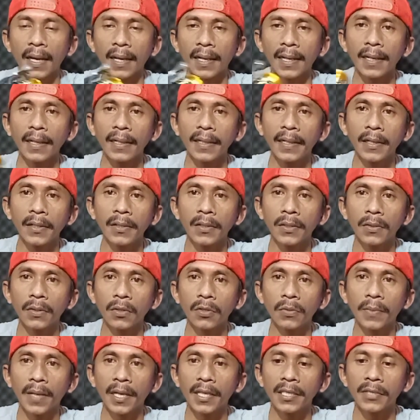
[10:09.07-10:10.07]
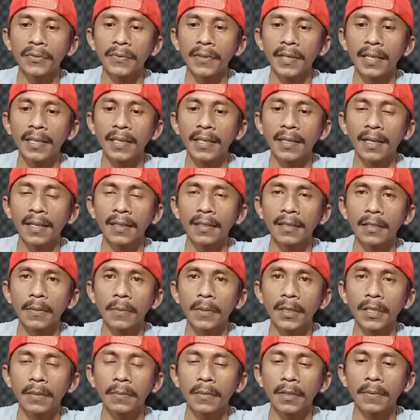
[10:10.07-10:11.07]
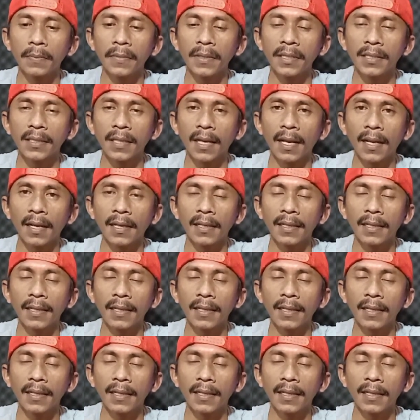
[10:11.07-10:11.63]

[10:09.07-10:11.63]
real Dedo Kuruma SW ini nanti teman-teman bisa